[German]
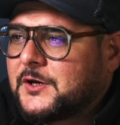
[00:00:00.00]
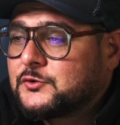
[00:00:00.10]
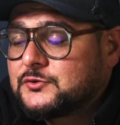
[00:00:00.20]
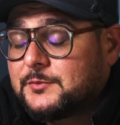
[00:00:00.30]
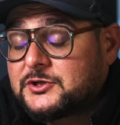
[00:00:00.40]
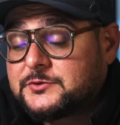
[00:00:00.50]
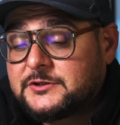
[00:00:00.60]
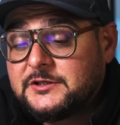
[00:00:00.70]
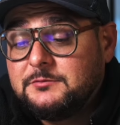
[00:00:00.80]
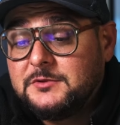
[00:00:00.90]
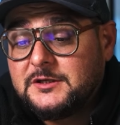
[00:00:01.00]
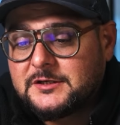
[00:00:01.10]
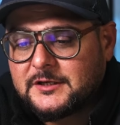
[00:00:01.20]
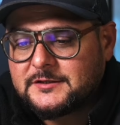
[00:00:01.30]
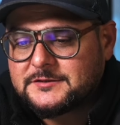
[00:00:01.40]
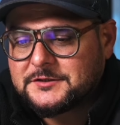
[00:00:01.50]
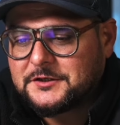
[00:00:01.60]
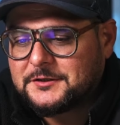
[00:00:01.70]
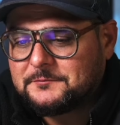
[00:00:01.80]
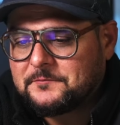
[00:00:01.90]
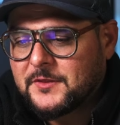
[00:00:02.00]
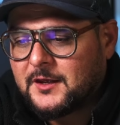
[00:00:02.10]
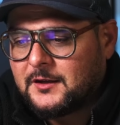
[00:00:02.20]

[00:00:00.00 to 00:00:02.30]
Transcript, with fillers: auch zum Beispiel Team-Meetings ähm,